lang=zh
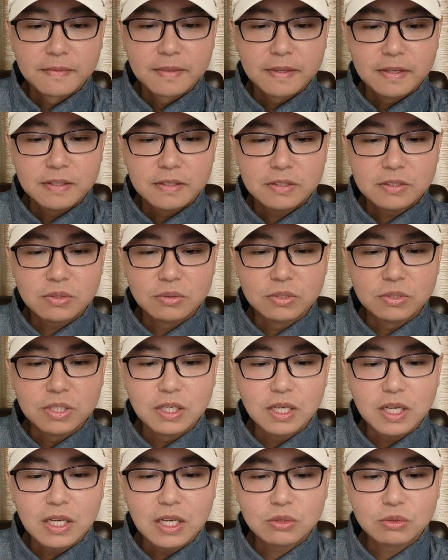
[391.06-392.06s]
啊，首
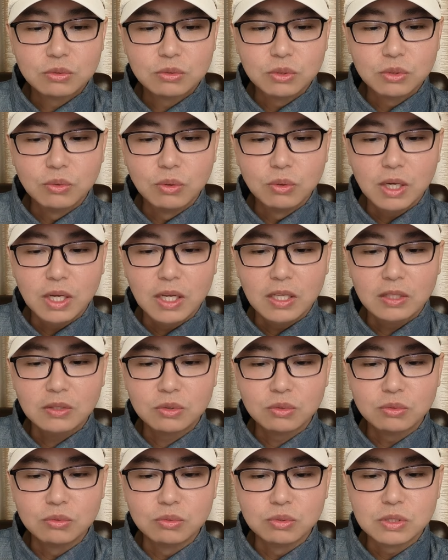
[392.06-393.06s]
先，腊戍与骨敢
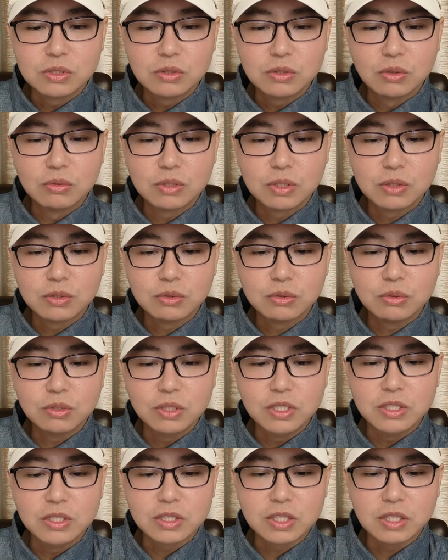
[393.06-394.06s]
土司控制区
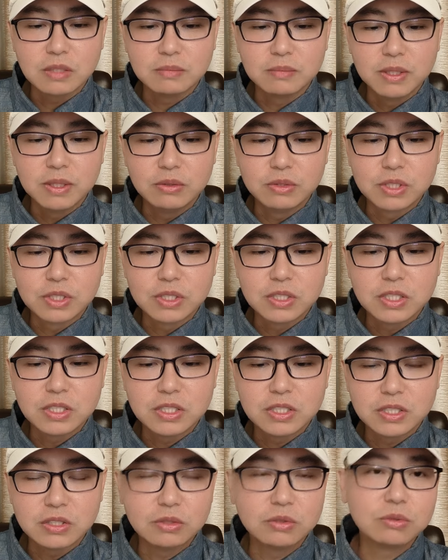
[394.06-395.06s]
历史上没有直接的
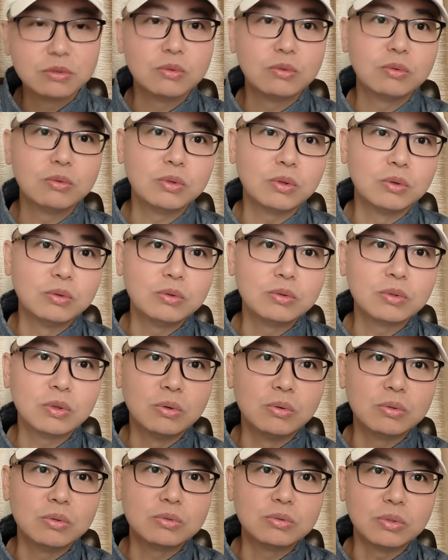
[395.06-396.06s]
行政同
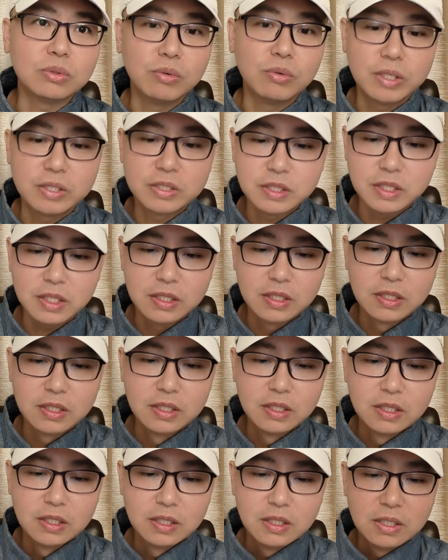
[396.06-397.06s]
同属的关系的，
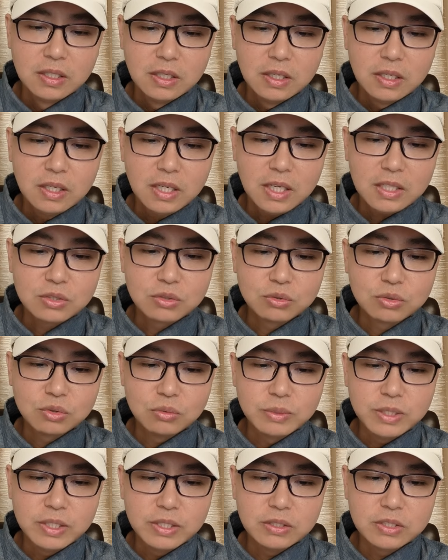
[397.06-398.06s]
腊戍周
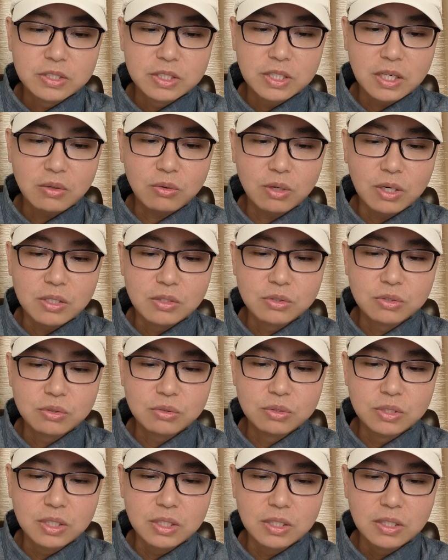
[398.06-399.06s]
边的其他华人
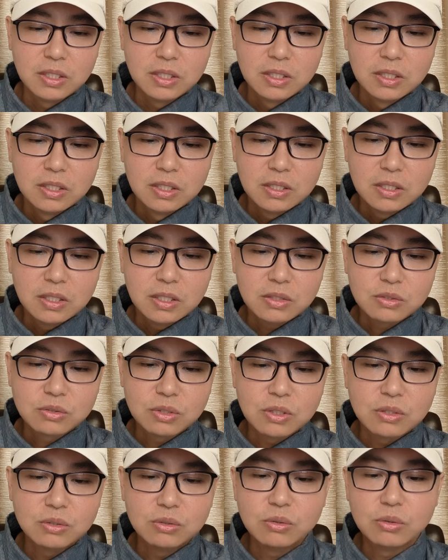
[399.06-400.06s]
区呢，啊，
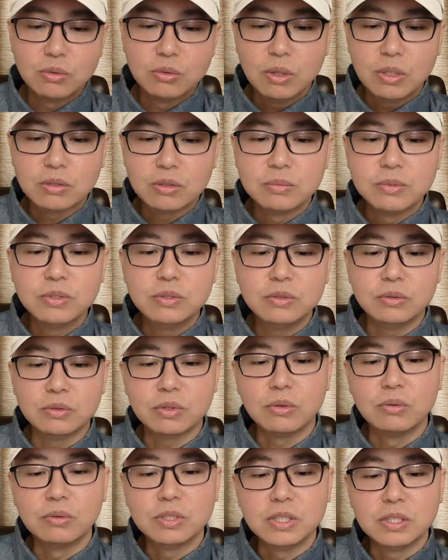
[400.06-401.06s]
虽然对骨敢同司有
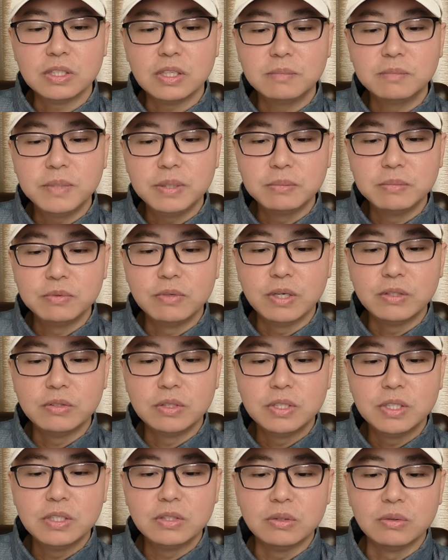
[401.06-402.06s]
同情，但并不完
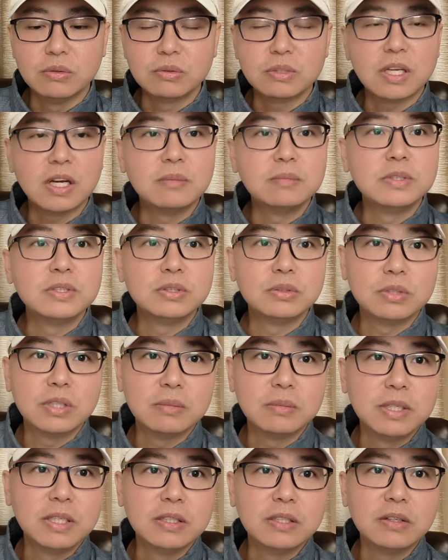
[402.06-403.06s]
全认同他们就是他
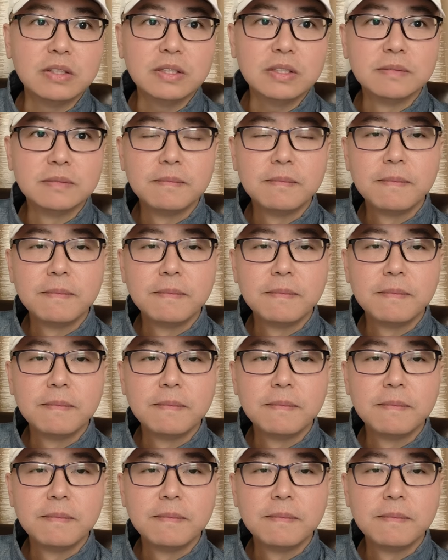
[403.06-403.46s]
们领导人，